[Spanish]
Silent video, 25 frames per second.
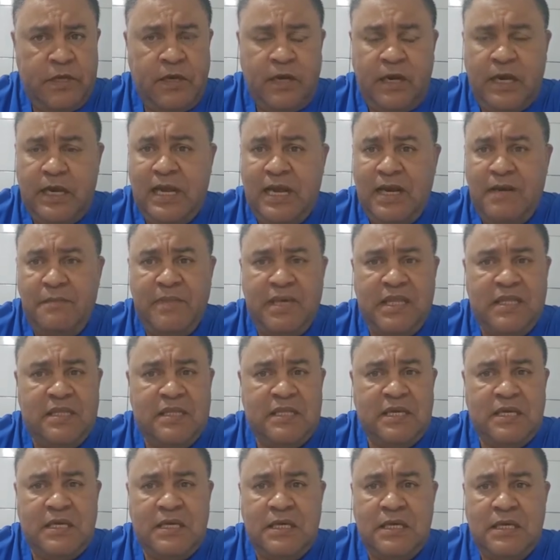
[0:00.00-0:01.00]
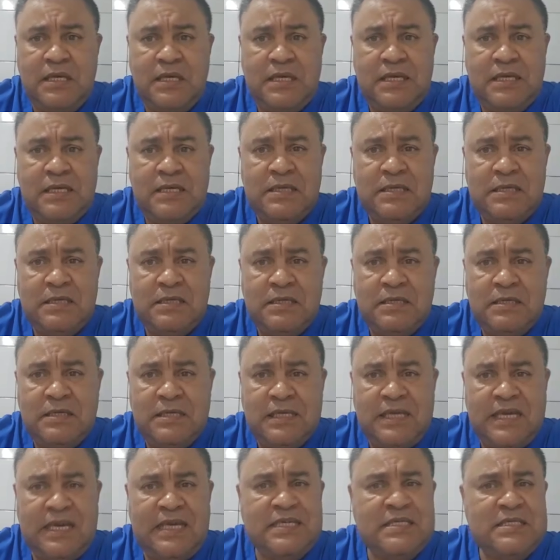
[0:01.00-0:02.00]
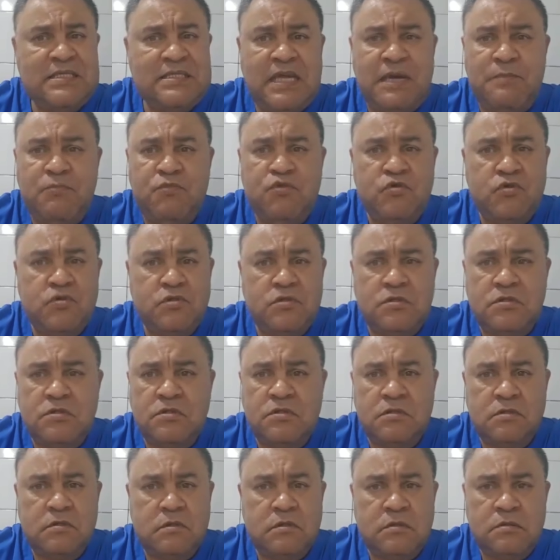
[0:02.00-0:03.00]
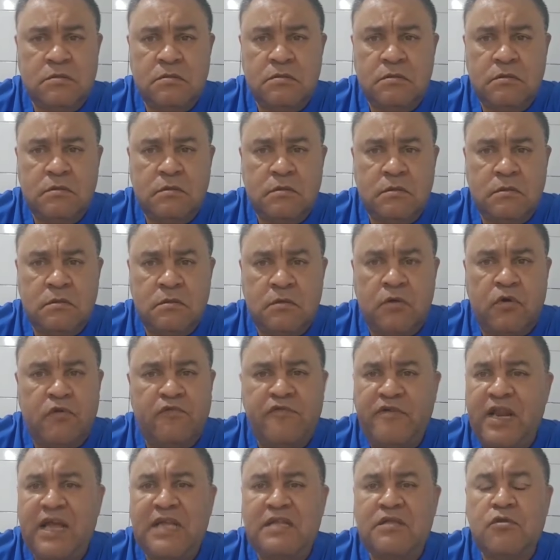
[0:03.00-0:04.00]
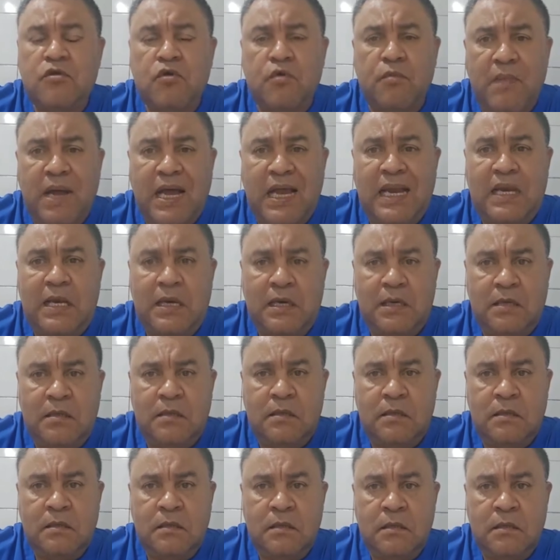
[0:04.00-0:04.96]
Realmente, ¿qué estamos obrando mal?